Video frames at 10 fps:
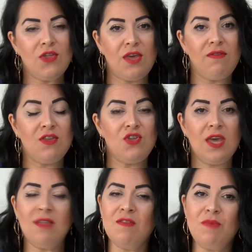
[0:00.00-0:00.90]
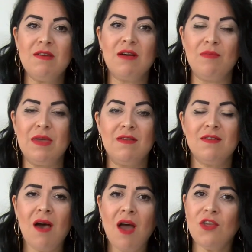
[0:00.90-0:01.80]
Çevireceğiniz bir haberi
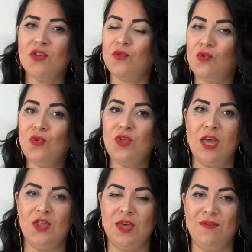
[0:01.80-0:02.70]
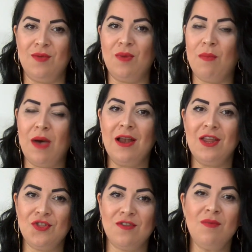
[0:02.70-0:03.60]
sadece Türkçe'ye çevirip
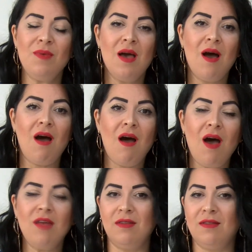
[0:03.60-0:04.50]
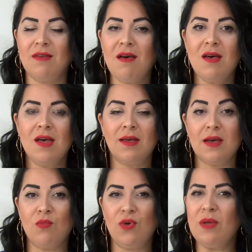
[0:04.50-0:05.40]
haberleştirip anında
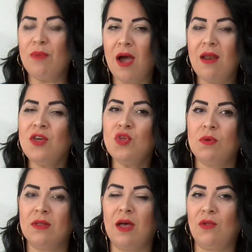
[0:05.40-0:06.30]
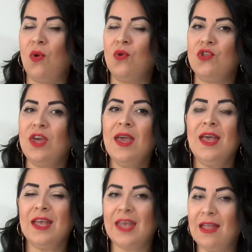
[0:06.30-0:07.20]
kamuoyuyla paylaşmadan önce
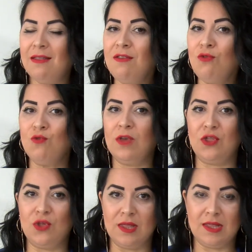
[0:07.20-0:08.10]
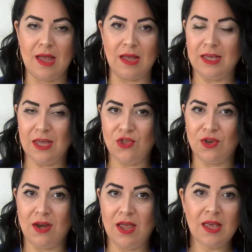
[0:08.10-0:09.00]
kendi süzgecinizden
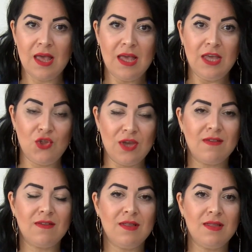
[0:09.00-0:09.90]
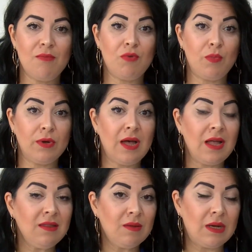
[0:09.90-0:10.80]
geçirerek içerisinde
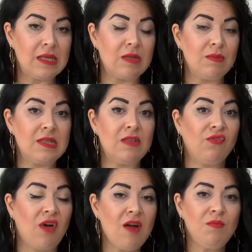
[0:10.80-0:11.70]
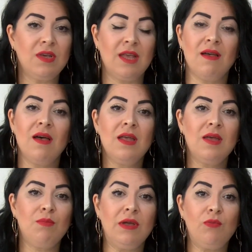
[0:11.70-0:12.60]
propaganda malzemesi var mı ya da
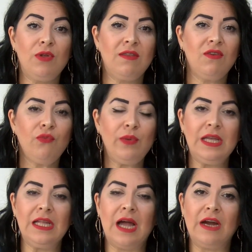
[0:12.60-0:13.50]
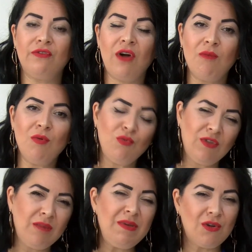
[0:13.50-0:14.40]
manipülatif bilgiler var mı
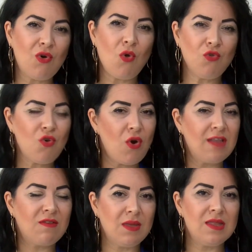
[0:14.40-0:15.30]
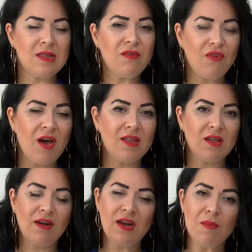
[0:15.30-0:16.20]
bunları bir kontrol etmenizde
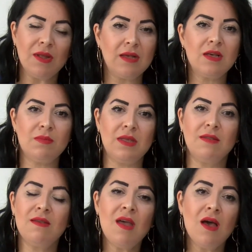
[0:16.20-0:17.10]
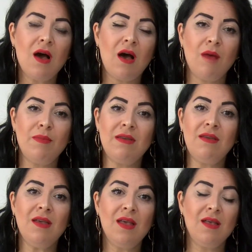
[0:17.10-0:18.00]
fayda var. Hemen akabinde
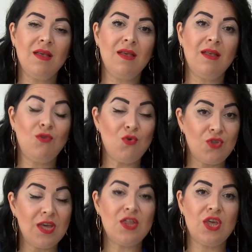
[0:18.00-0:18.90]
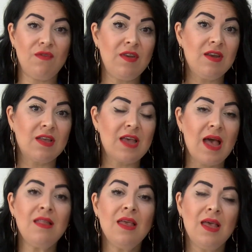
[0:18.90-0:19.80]
haberi e, Türkçe'ye
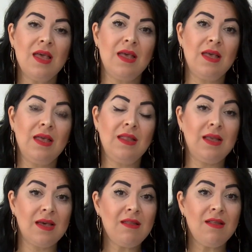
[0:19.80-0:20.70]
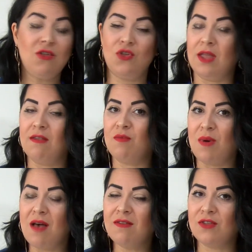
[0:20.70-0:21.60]
çevirirken e, dikkat edeceğiniz
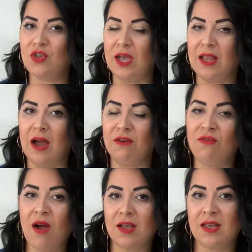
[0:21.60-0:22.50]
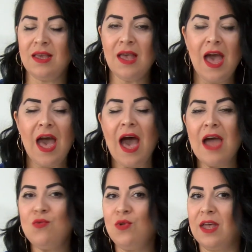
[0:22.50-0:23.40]
bazı şeyler var ki
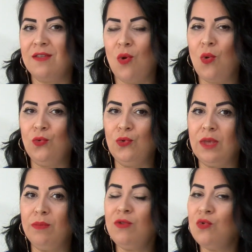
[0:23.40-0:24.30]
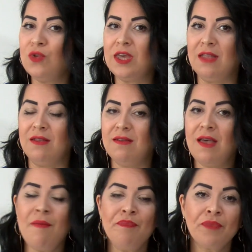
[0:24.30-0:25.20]
her ülkede olduğu gibi Türkiye'nin
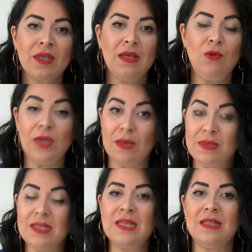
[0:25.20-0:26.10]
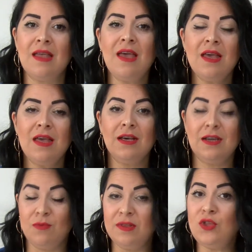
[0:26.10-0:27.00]
de ülkemizin de
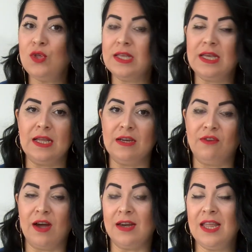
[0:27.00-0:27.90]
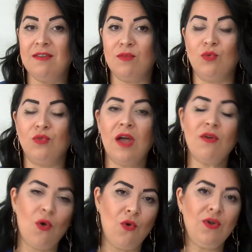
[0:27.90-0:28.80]
kırmızı çizgileri var. Nedir
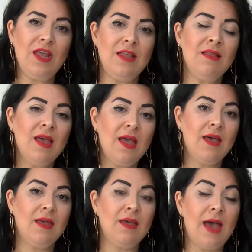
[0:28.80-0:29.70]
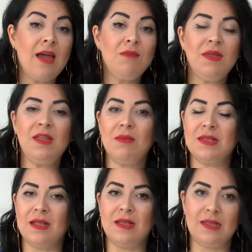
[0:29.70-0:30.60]
bunlar? Örneğin e, Ermeni
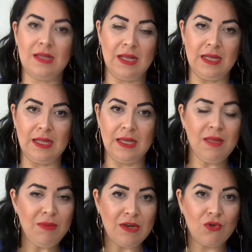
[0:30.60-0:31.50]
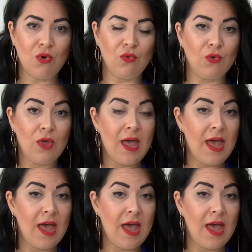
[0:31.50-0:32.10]
meselesiyle ilgili bir konu.